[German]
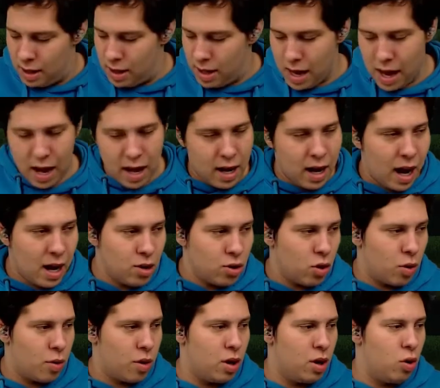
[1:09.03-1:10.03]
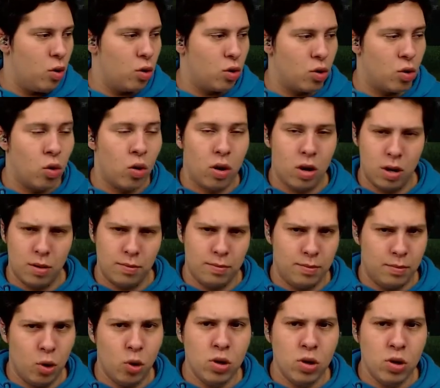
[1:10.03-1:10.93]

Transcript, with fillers: ja, halt noch äh, ähm,